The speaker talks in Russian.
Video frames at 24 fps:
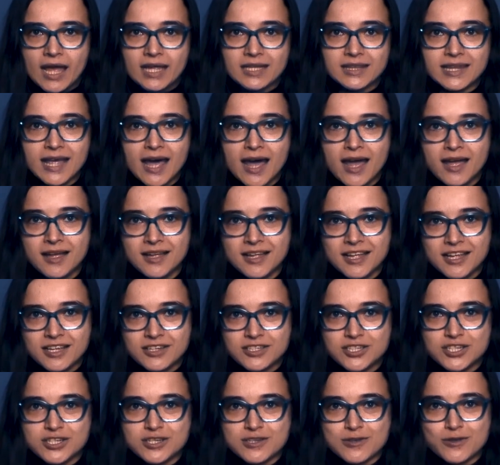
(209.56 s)
На
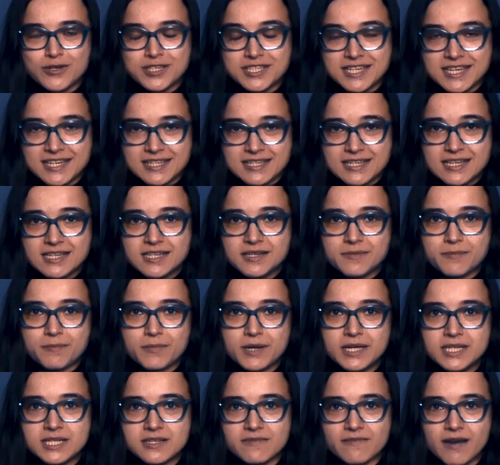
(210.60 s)
Число 10
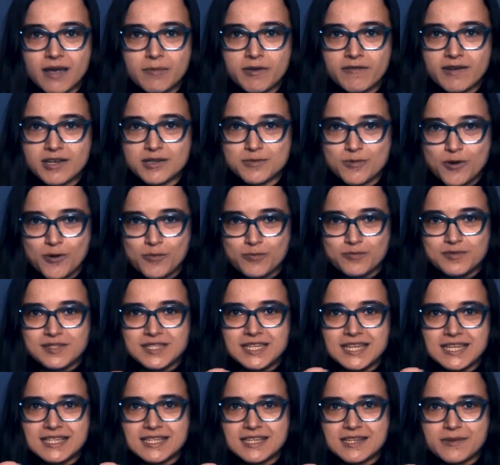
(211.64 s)
мы с вами возьмем
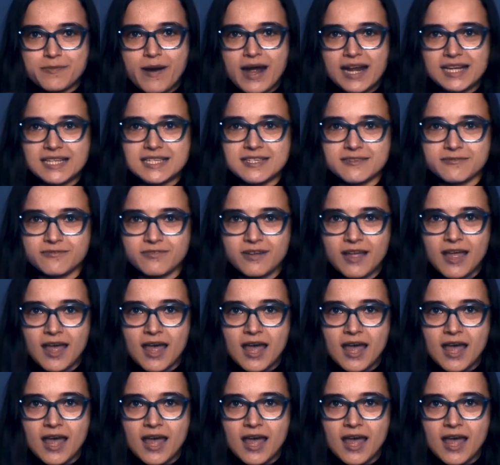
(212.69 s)
10 пальцев.